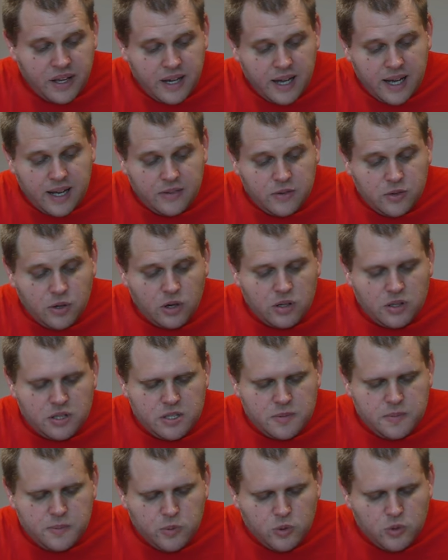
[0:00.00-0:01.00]
Ein
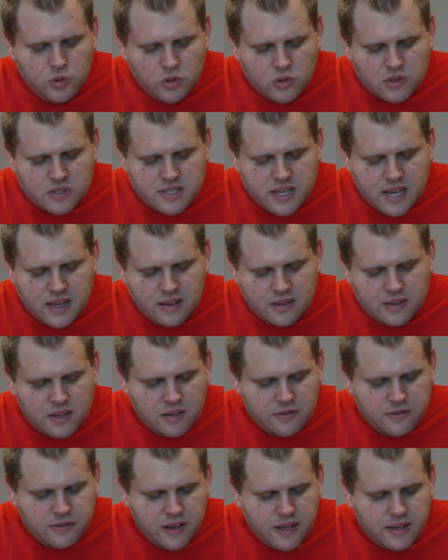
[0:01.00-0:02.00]
deutlich blutdrucksenkender
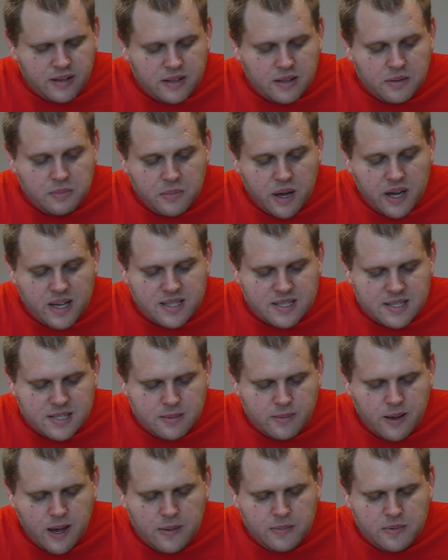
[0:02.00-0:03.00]
Effekt tritt meist
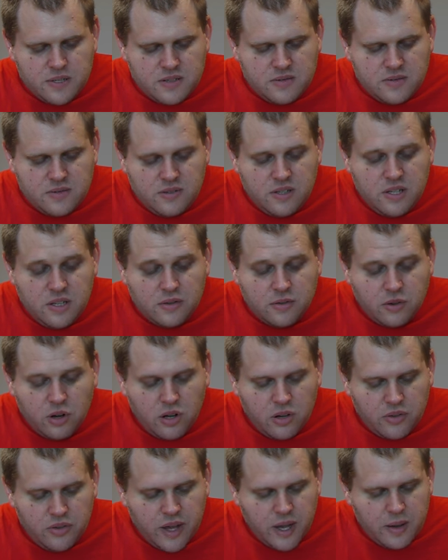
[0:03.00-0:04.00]
zwei bis vier
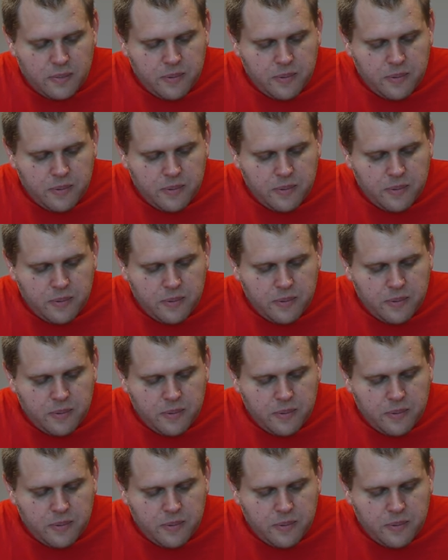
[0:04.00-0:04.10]
Wochen nach